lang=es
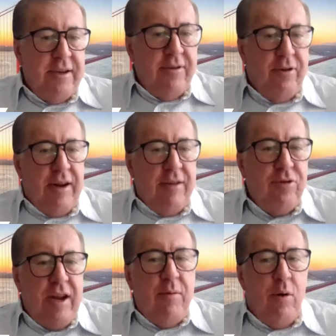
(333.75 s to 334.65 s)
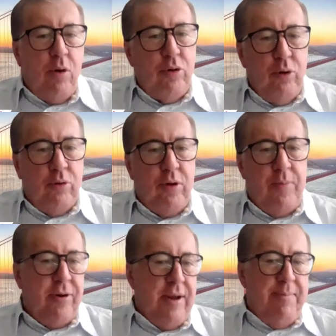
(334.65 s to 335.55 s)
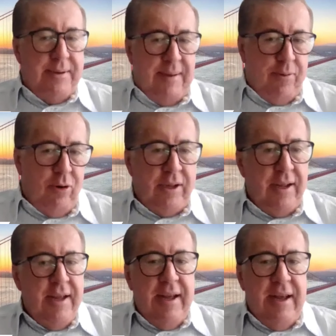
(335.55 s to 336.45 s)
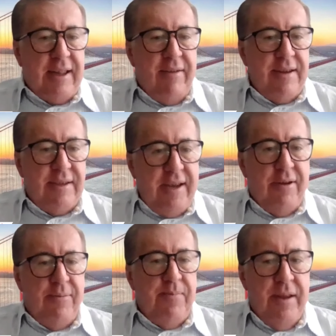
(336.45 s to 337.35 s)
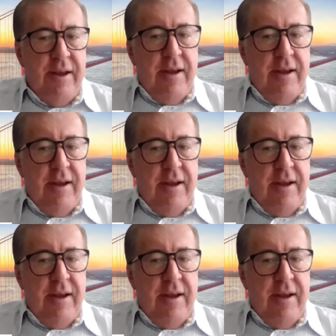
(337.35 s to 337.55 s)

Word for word: si no trae un salvoconducto porque el pasaporte está vencido.